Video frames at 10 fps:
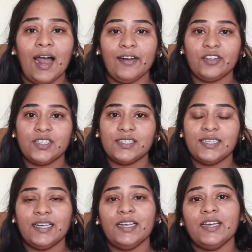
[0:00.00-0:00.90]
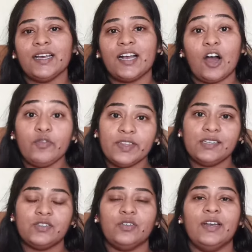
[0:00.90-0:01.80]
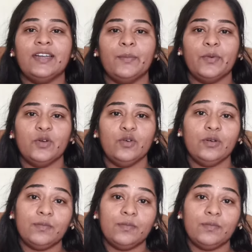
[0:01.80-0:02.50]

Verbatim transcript: అండ్ వచ్చేసి కాఫీ తీసుకునేటప్పుడు